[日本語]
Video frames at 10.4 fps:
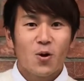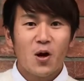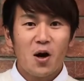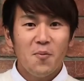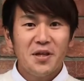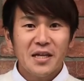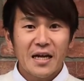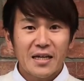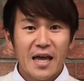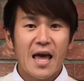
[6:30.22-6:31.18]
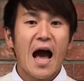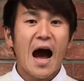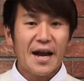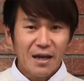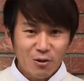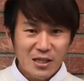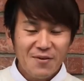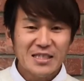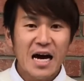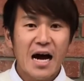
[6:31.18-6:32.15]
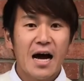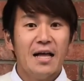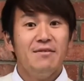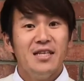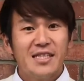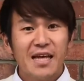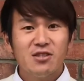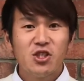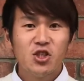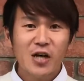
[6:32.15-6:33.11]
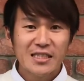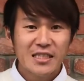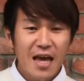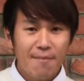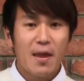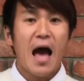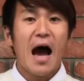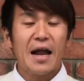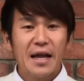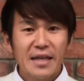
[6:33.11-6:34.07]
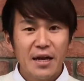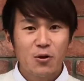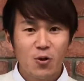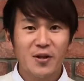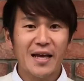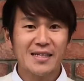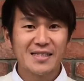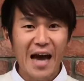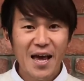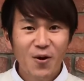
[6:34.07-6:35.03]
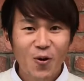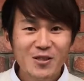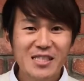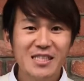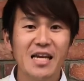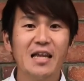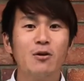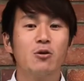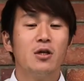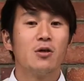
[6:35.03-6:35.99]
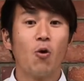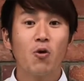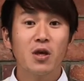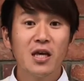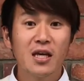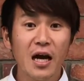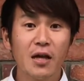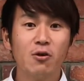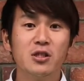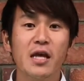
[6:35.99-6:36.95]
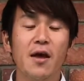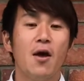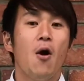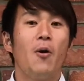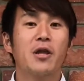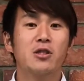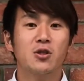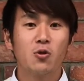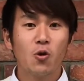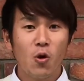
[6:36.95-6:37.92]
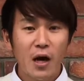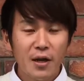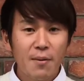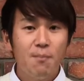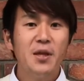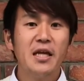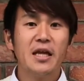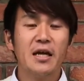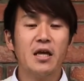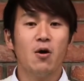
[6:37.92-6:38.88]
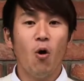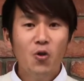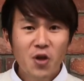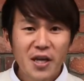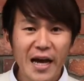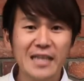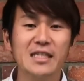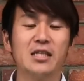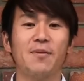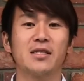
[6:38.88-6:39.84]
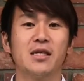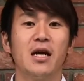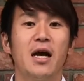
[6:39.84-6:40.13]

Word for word: 動画を見ていただいてありがとうございました2018年あなたにとって最高の人生になるこのきっかけとして私の動画に見ていただき本当に感謝してます